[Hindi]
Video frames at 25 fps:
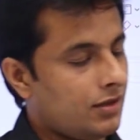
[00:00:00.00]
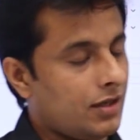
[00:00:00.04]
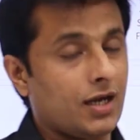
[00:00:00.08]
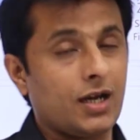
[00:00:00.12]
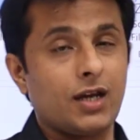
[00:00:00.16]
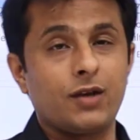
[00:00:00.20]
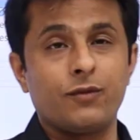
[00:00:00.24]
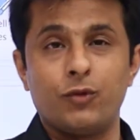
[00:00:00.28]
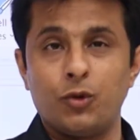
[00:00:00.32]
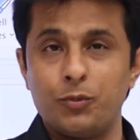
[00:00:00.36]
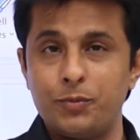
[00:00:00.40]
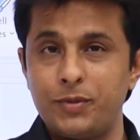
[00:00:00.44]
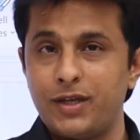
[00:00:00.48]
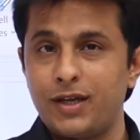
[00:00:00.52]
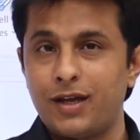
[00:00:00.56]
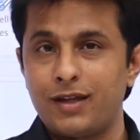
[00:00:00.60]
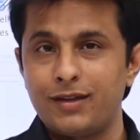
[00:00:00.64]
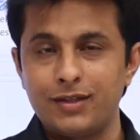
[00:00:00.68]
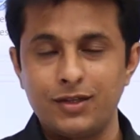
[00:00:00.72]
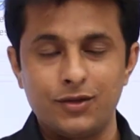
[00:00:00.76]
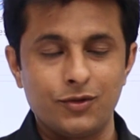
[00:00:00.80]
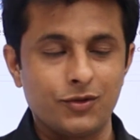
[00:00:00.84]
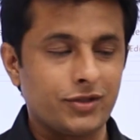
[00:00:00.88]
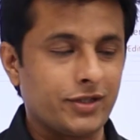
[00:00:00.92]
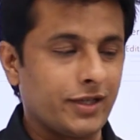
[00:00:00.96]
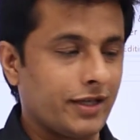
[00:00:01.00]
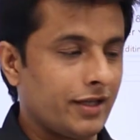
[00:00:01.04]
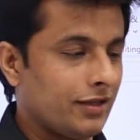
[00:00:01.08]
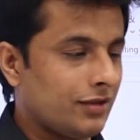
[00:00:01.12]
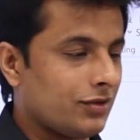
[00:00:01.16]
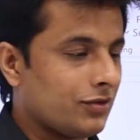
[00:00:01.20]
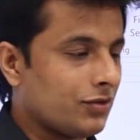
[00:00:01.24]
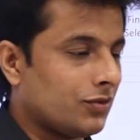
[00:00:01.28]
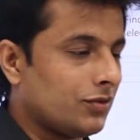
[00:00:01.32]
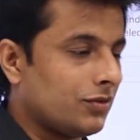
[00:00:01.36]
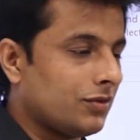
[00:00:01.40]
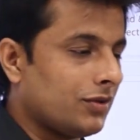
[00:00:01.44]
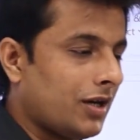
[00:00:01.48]
अगर वो भी याद नहीं होता है
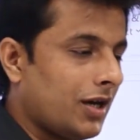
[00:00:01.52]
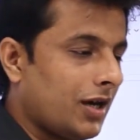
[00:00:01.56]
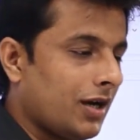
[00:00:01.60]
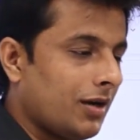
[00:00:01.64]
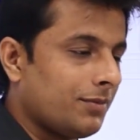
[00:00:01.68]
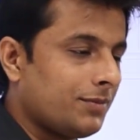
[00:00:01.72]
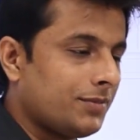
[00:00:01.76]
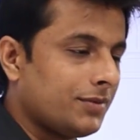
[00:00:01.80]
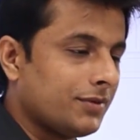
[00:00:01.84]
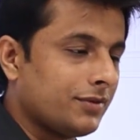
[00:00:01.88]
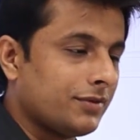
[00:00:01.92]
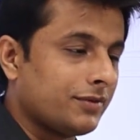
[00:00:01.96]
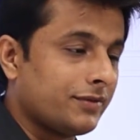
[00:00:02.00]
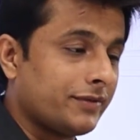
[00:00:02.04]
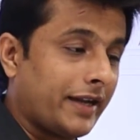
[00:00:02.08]
तो आप